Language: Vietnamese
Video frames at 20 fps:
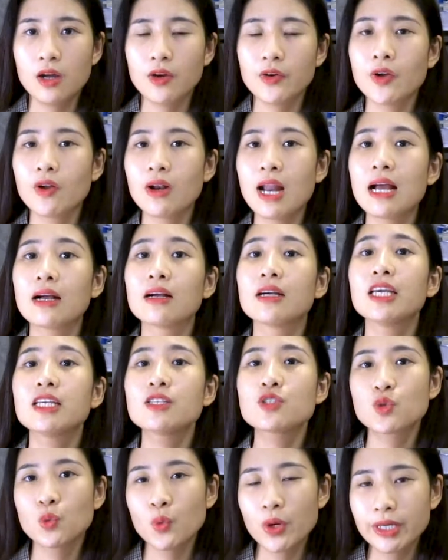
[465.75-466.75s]
đó là nghĩ
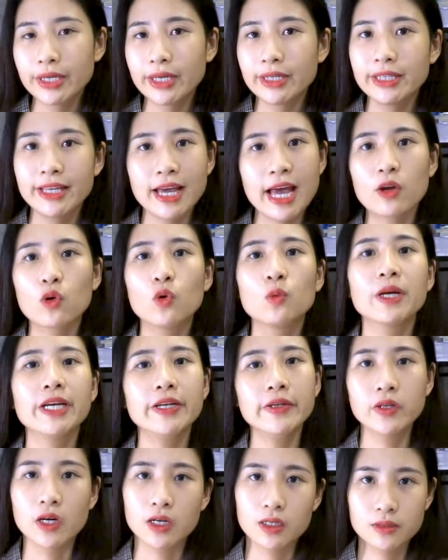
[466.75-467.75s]
xuôi ấy, thì ai cũng nghĩ
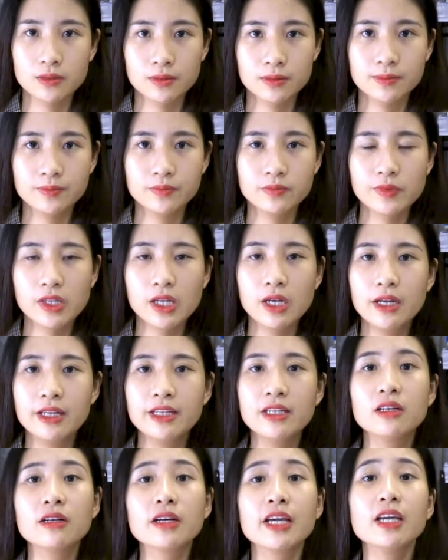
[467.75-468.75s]
được
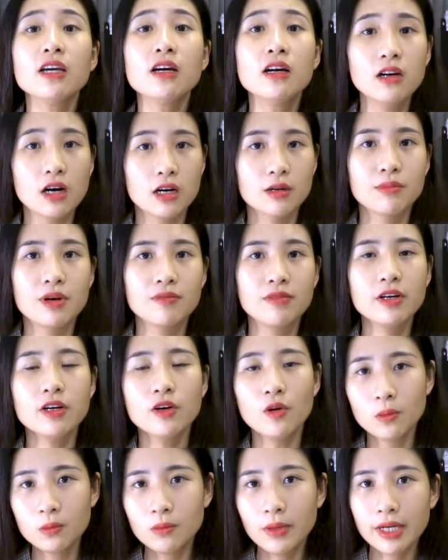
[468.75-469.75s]
nhưng nghĩ ngược mà vẫn
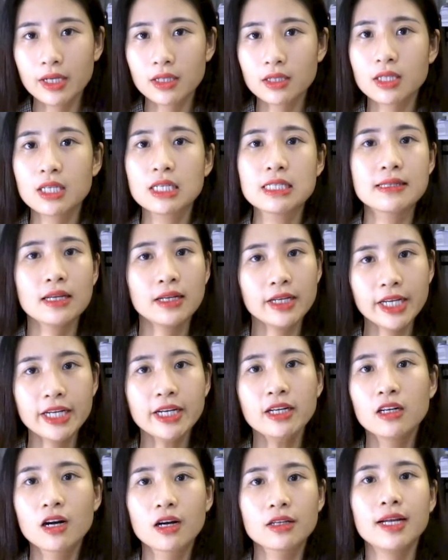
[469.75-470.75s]
đúng ấy, thì rất
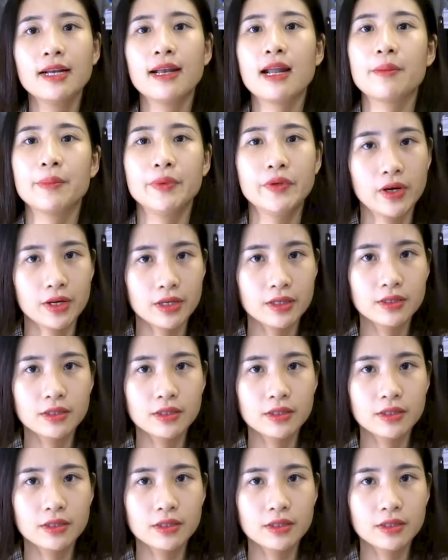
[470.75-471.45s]
ít người có thể làm được